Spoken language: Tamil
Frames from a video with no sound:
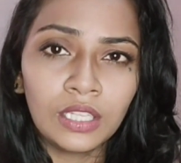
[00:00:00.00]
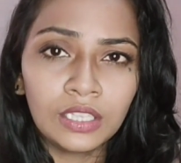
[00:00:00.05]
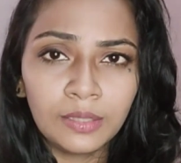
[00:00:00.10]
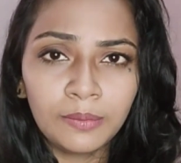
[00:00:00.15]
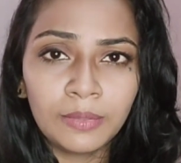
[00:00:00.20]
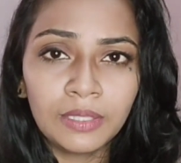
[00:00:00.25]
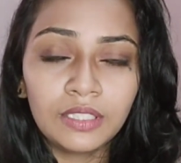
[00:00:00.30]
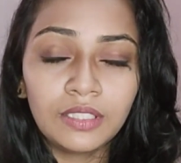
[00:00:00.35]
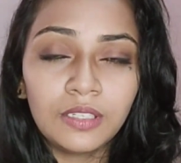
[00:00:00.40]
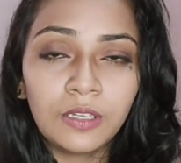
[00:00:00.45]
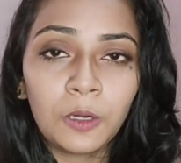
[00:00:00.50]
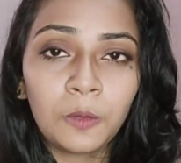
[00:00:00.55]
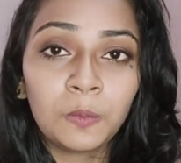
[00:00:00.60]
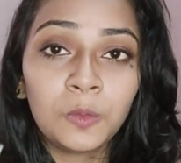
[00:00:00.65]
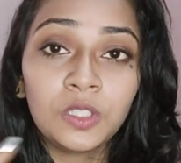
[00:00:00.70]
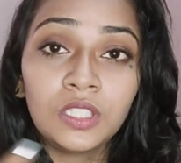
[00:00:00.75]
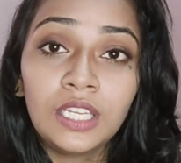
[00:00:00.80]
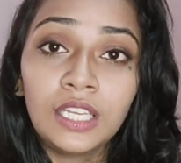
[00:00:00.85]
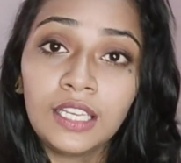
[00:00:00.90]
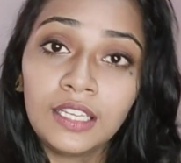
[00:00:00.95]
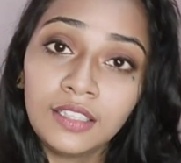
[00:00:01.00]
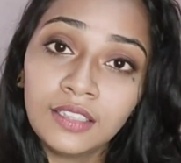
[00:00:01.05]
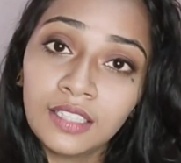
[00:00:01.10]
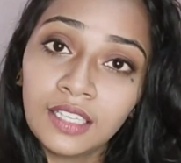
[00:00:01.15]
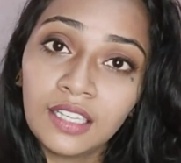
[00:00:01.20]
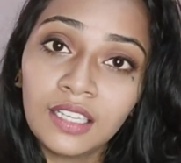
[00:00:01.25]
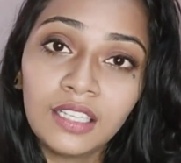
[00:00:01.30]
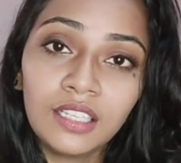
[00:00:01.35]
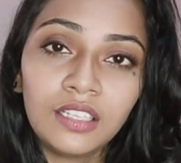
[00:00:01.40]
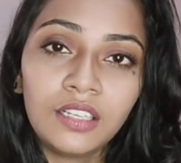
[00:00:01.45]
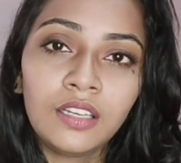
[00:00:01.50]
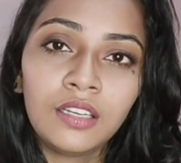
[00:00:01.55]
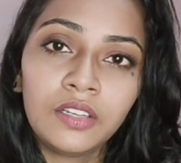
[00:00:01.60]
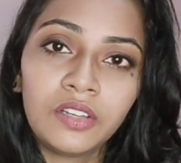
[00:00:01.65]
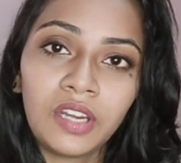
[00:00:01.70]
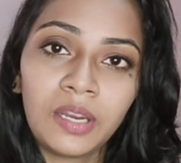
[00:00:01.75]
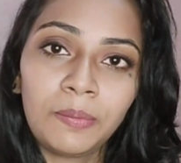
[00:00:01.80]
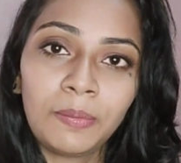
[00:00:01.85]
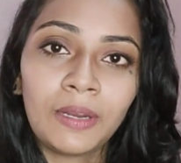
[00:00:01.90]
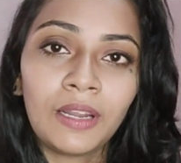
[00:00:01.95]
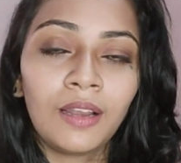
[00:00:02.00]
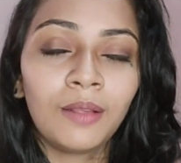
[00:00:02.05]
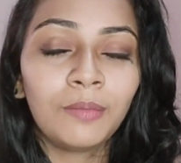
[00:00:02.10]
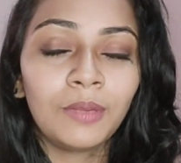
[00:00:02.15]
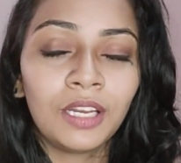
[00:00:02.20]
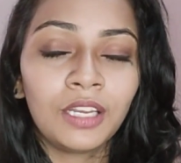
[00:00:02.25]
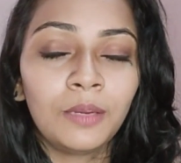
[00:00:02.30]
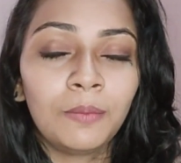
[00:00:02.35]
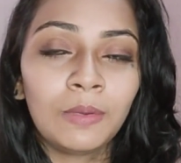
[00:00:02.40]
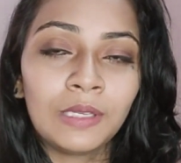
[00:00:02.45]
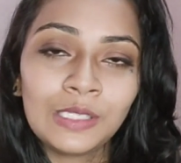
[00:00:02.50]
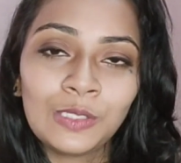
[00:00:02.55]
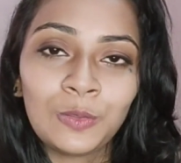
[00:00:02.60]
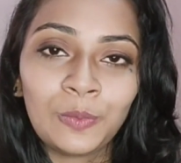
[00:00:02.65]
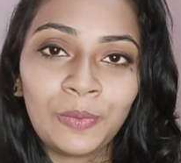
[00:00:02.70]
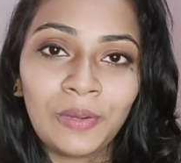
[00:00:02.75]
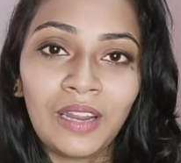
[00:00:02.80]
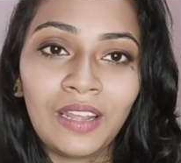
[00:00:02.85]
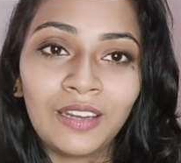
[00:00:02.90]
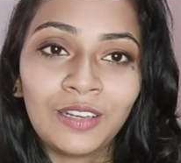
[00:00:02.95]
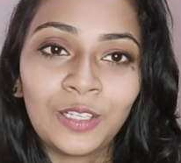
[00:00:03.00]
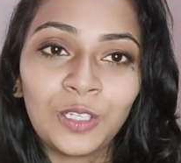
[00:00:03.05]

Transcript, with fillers: அந்த மாதிரி இருக்கும்போது நீங்கள் இந்த கலர்லாம் ட்ரை பண்ணலாம் கண்டிப்பாக சூப்பராக